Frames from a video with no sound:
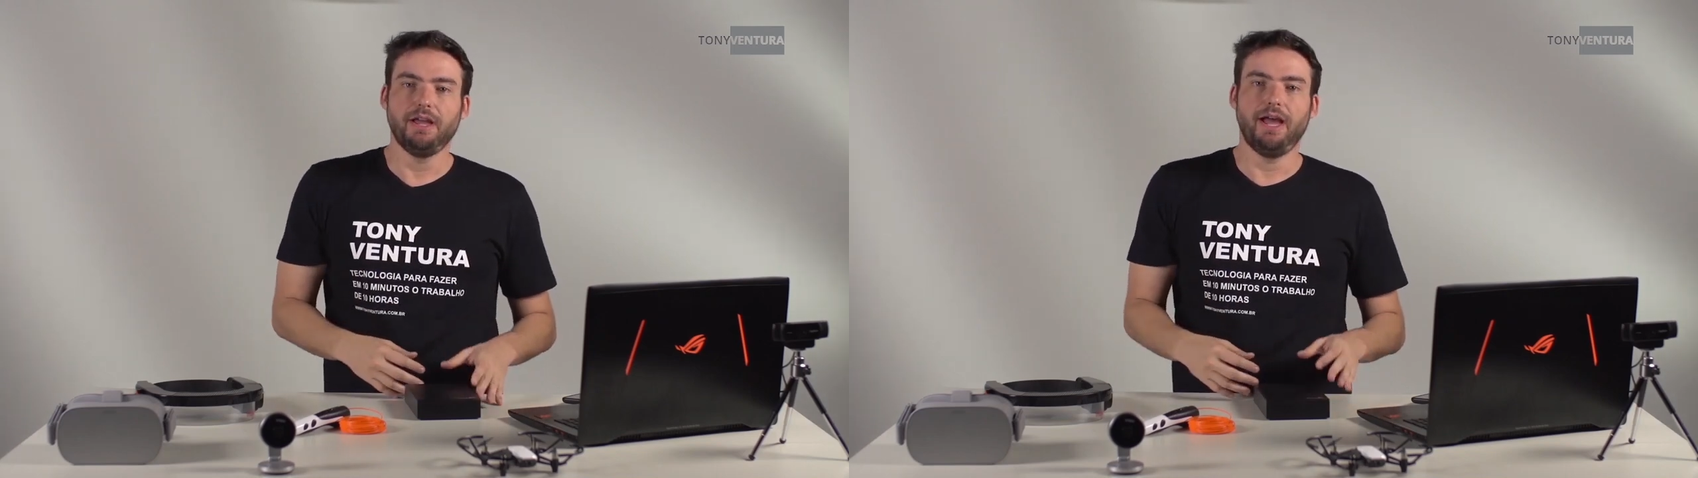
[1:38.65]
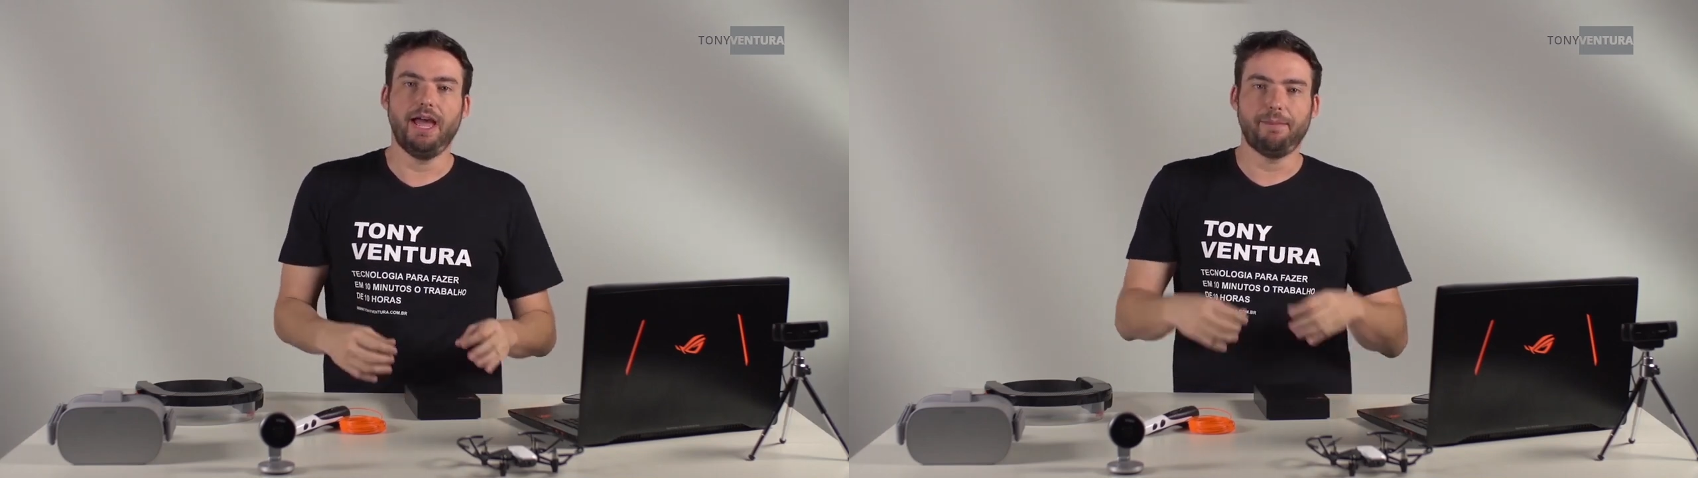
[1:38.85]

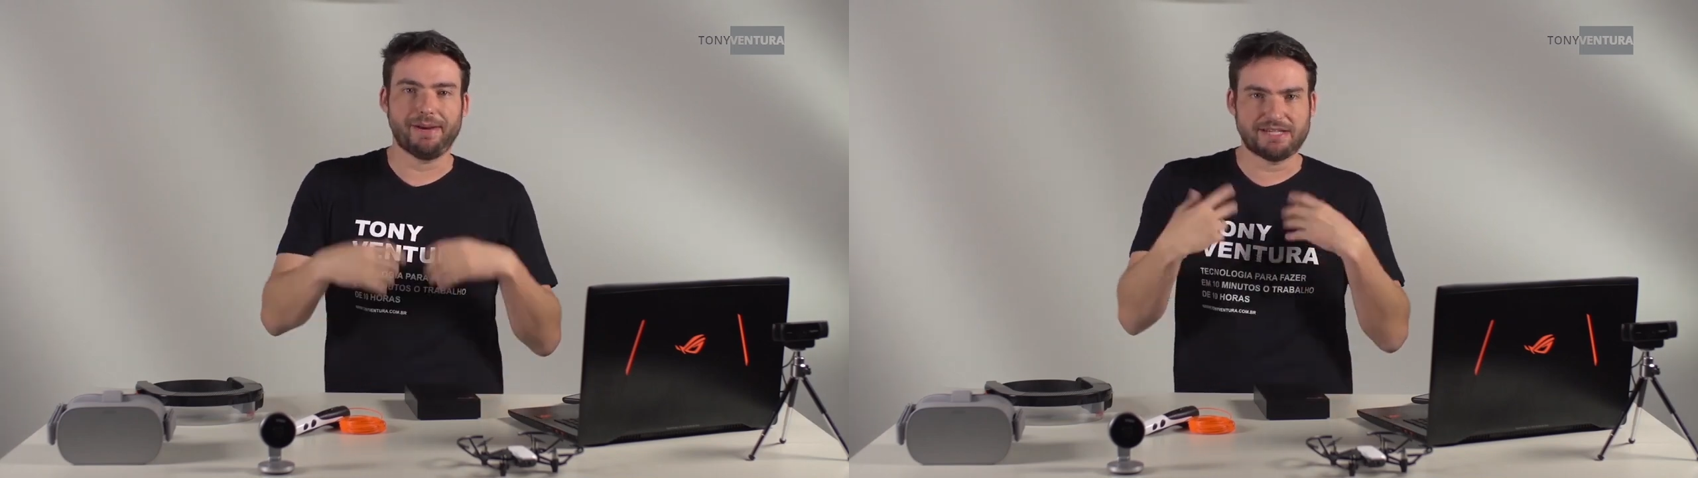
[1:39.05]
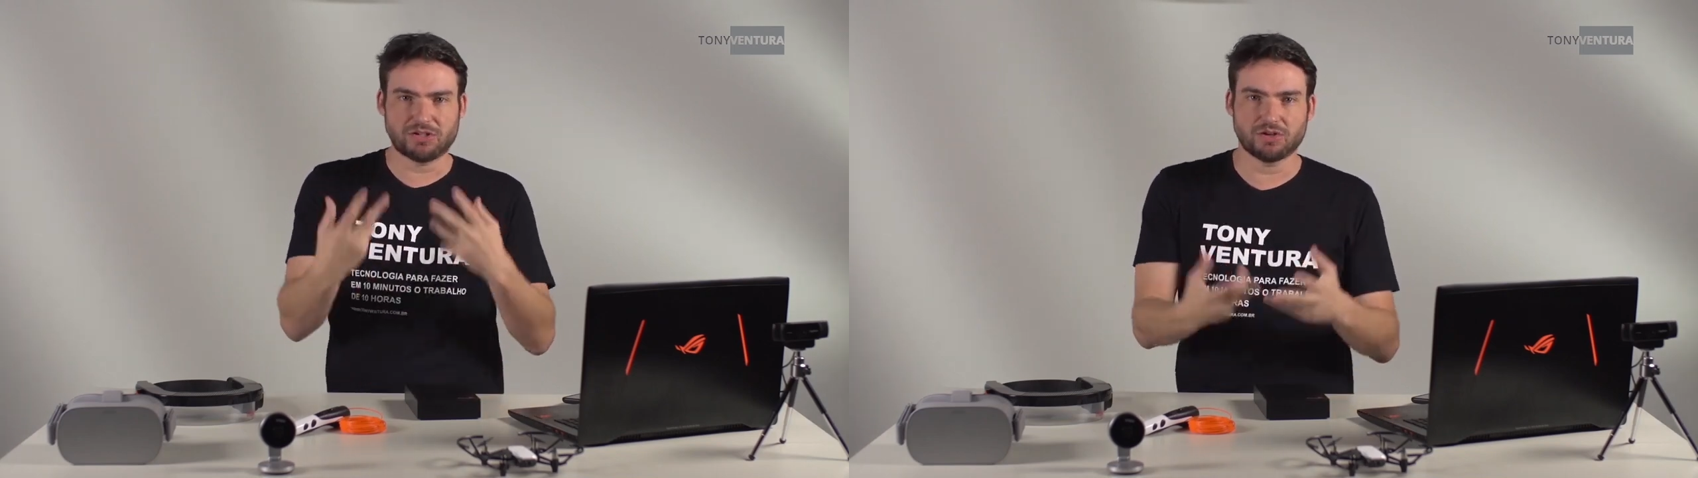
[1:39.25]
é, para
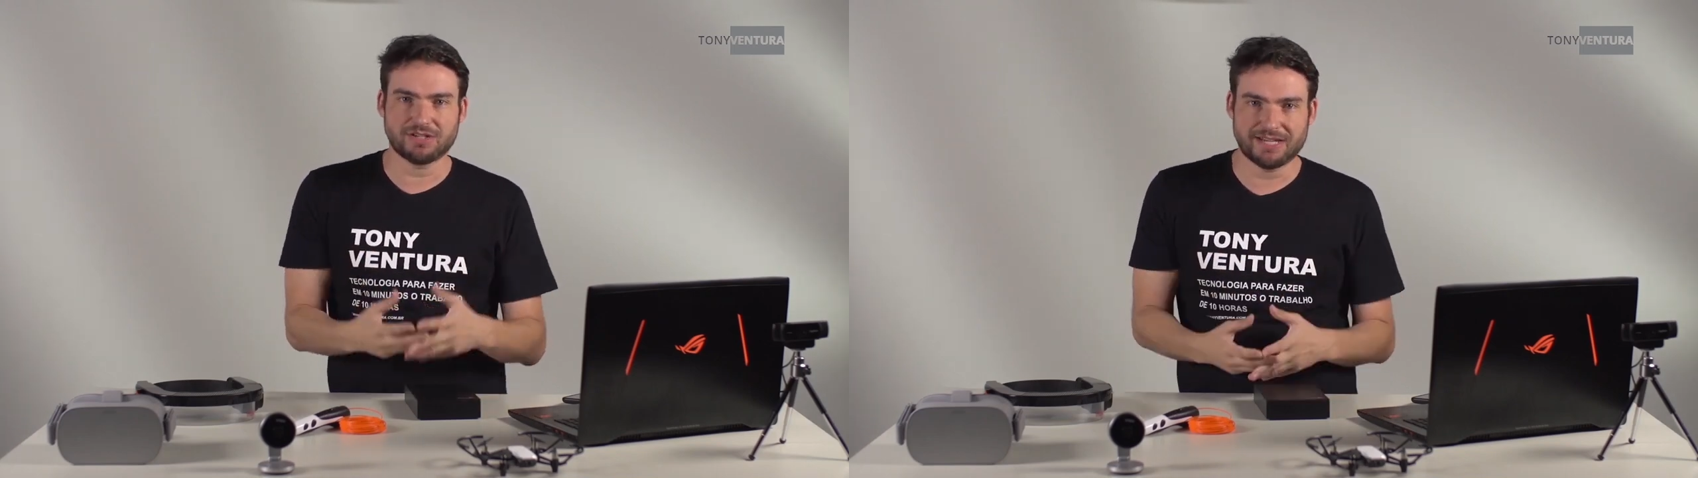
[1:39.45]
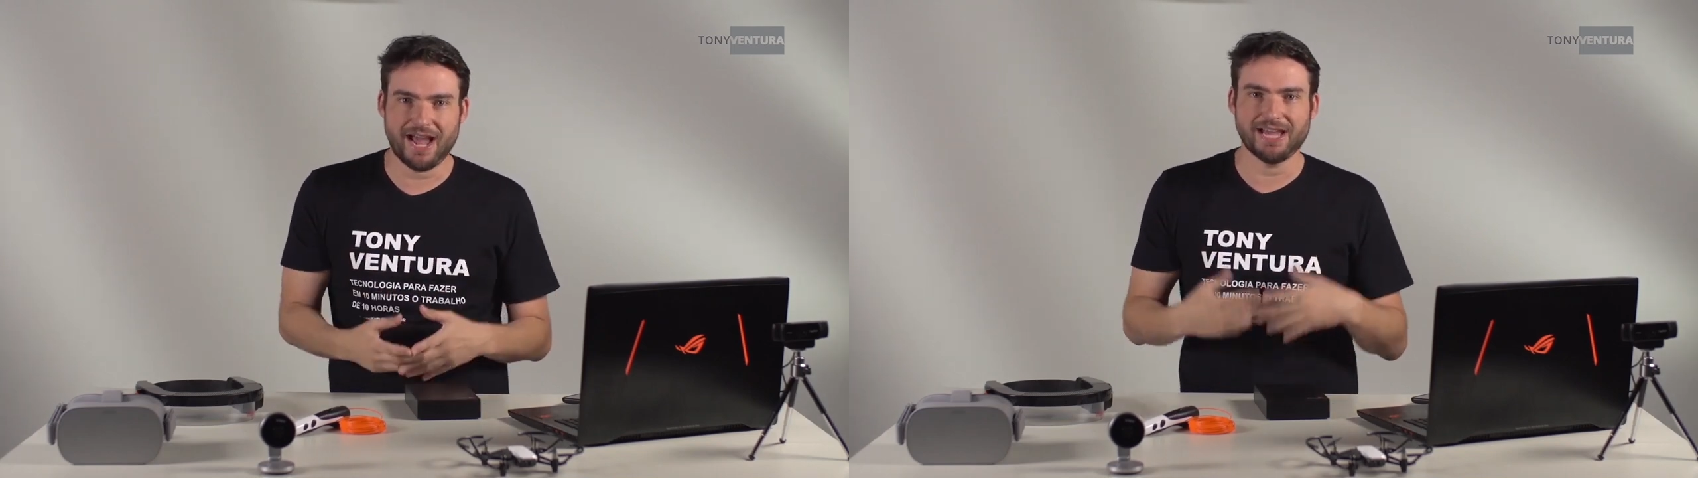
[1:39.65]
as redes
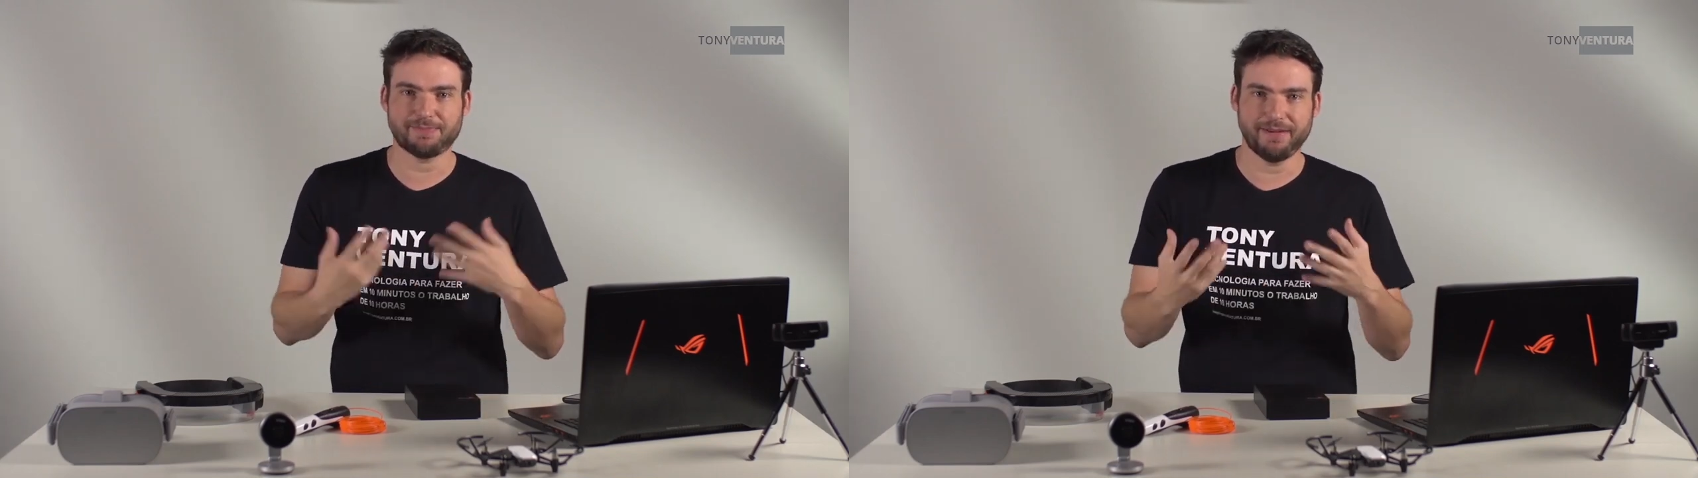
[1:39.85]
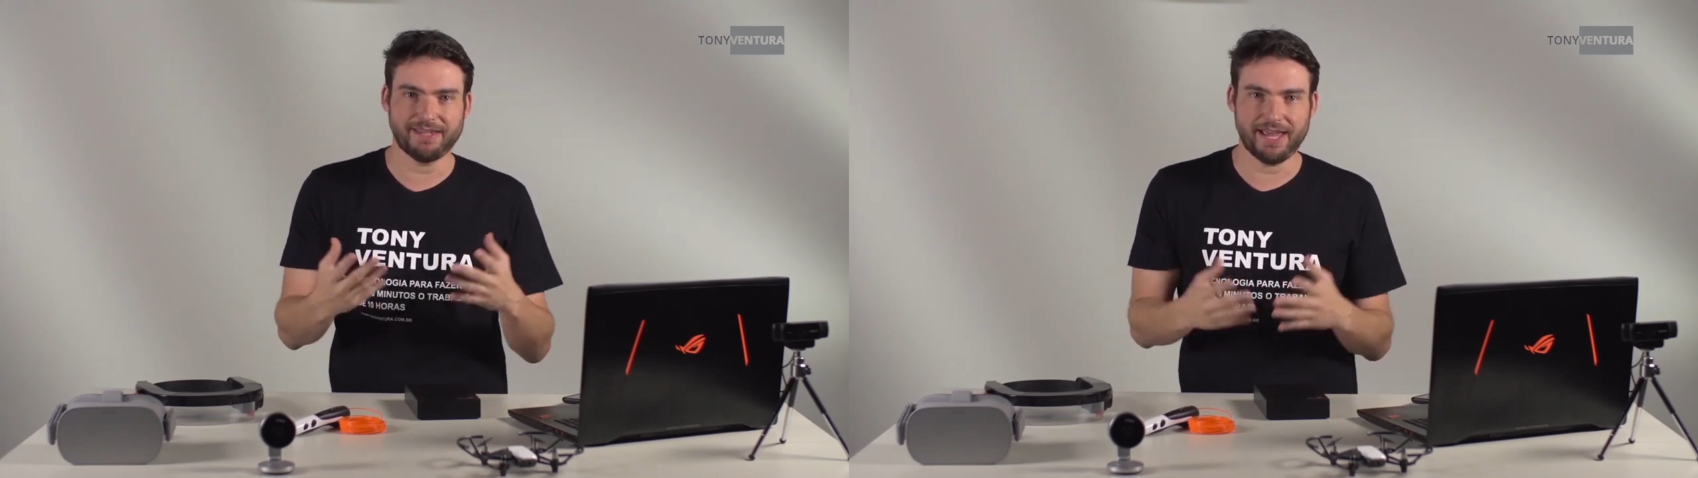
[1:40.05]
sociais,
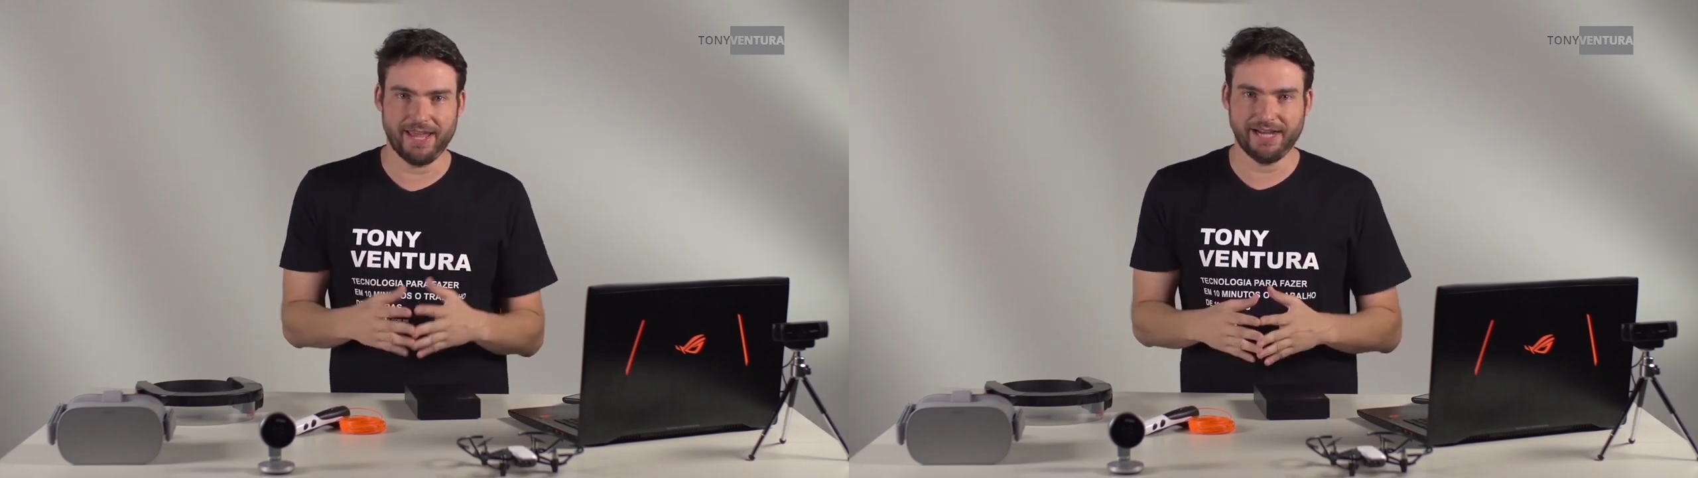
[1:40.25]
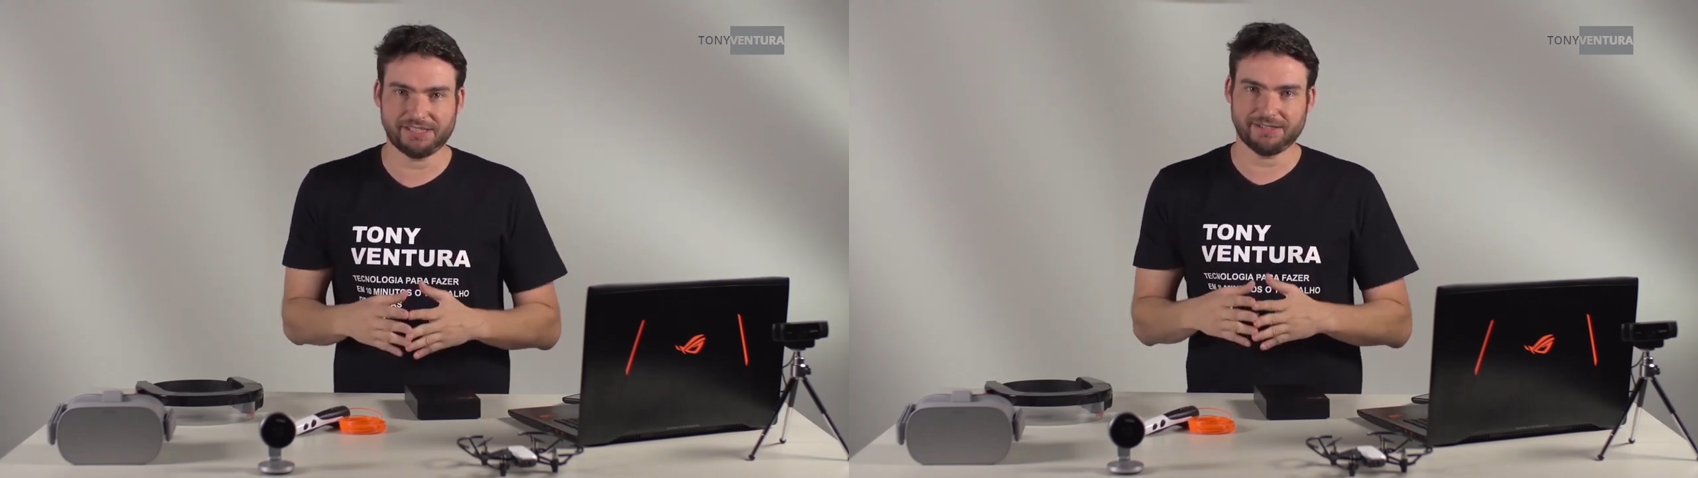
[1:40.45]
para a
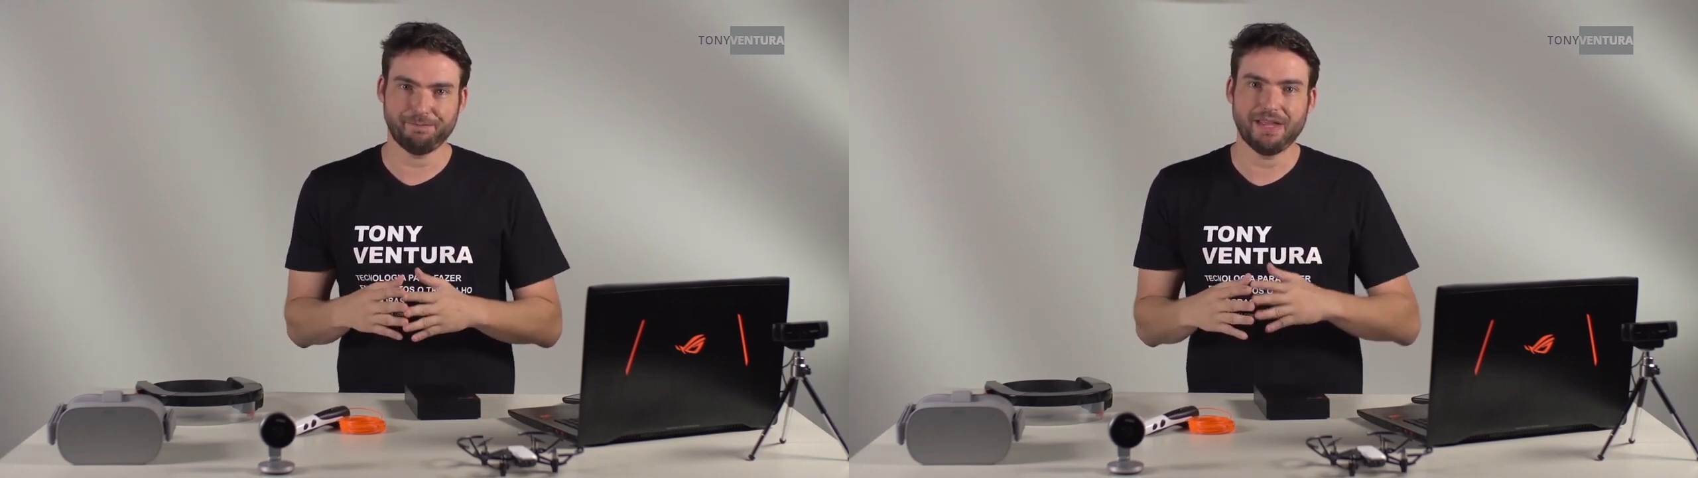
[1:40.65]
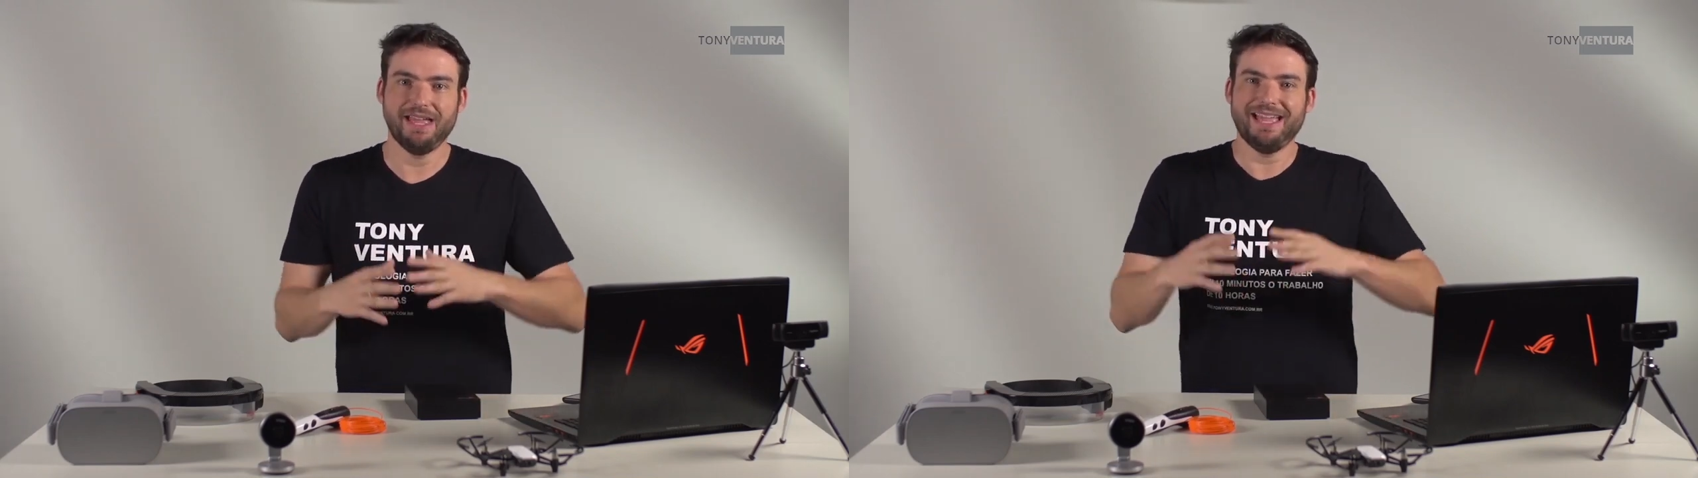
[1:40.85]
internet.